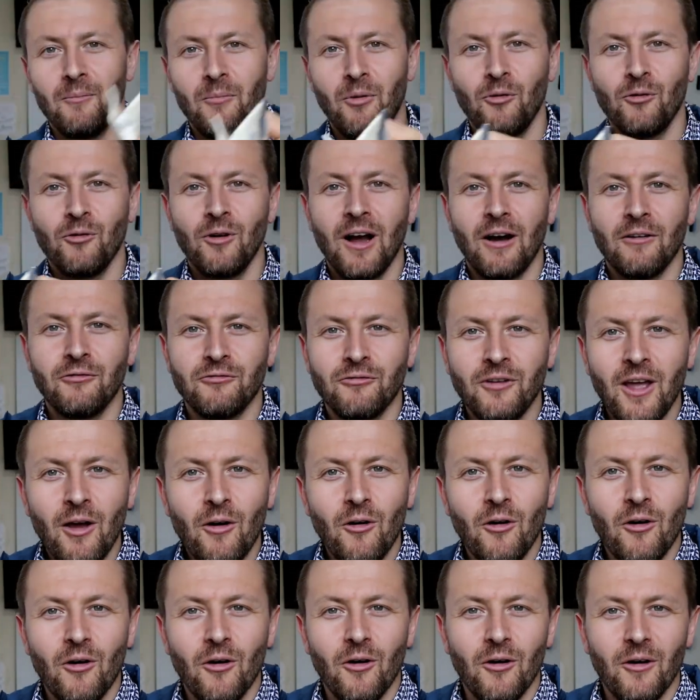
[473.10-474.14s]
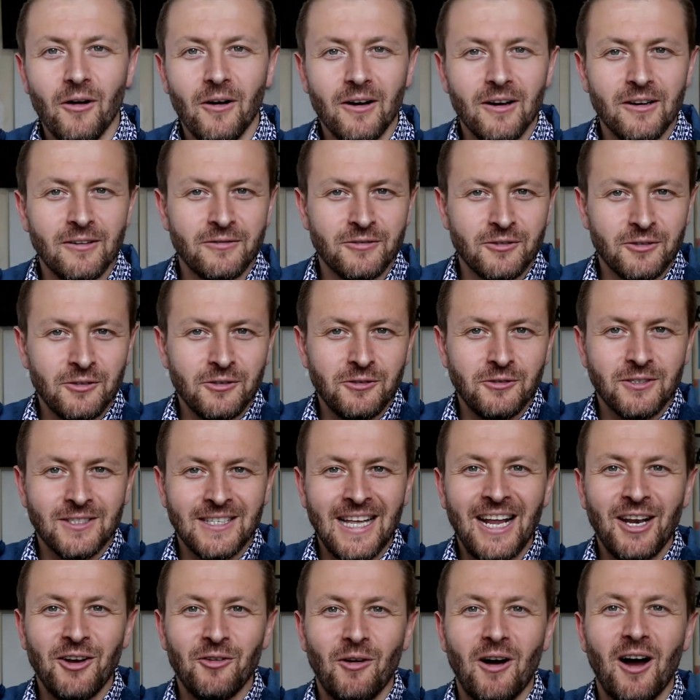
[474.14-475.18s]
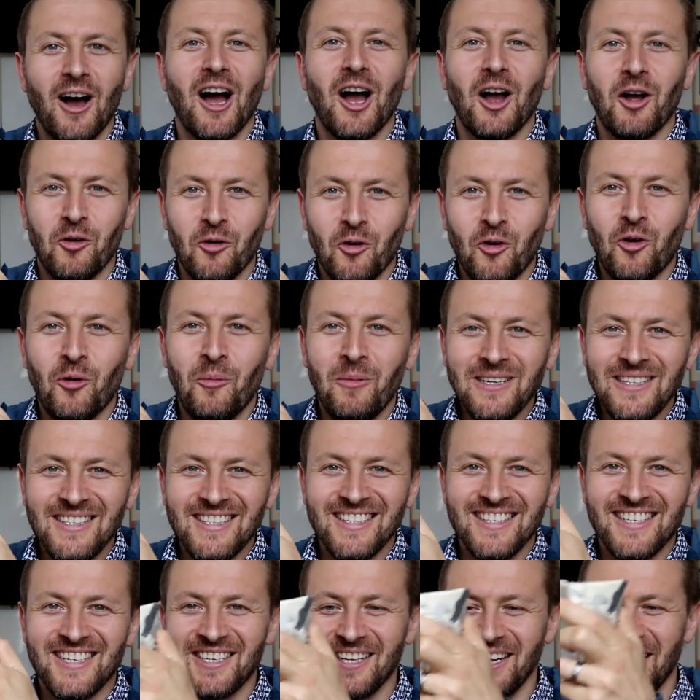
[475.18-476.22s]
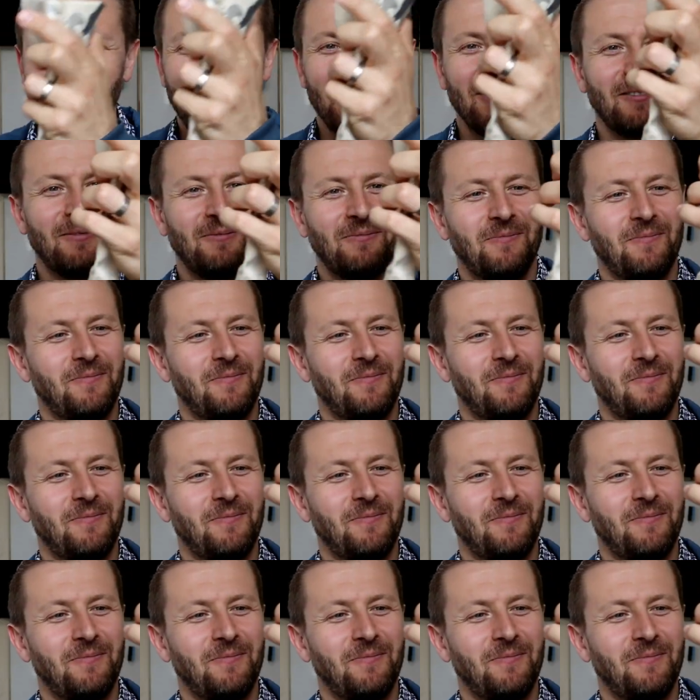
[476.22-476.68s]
僕が笛を吹く際のはここまででした